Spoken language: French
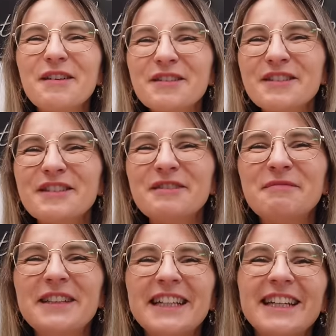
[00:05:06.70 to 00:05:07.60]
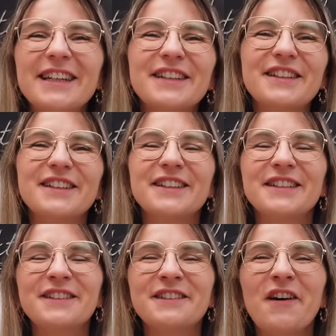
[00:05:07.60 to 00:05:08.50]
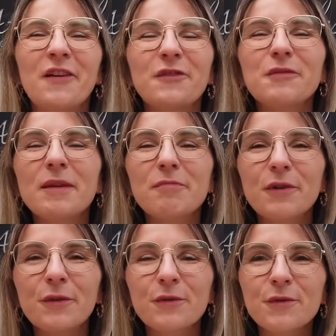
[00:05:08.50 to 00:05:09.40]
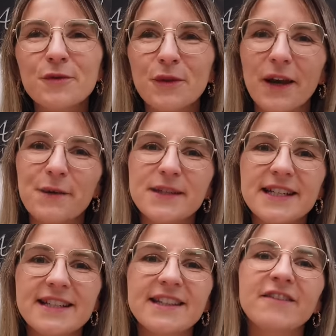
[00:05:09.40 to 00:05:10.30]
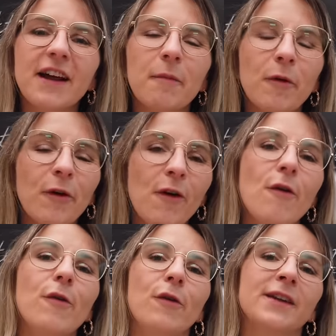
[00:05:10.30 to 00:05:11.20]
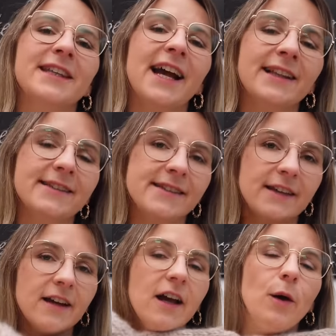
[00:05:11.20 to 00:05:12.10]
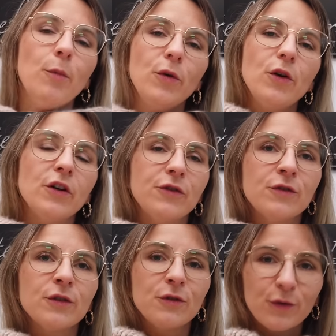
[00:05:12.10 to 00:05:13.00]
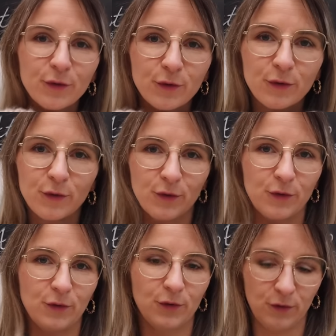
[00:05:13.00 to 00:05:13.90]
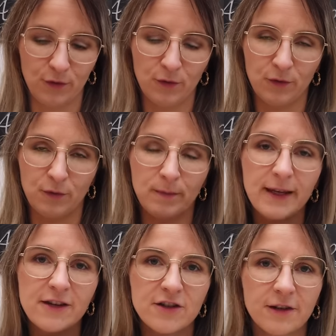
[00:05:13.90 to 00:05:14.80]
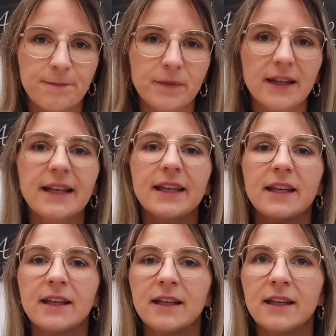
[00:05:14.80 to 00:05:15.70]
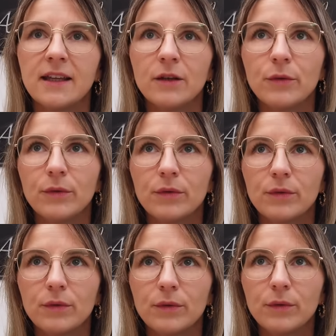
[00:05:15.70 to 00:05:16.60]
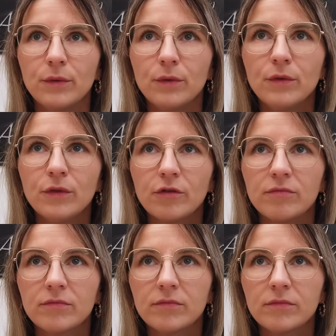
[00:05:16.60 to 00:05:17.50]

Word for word: consommé. Euh, en tout et pour tout, j'aurais utilisé vraiment euh, quatre pelotes de beige et une.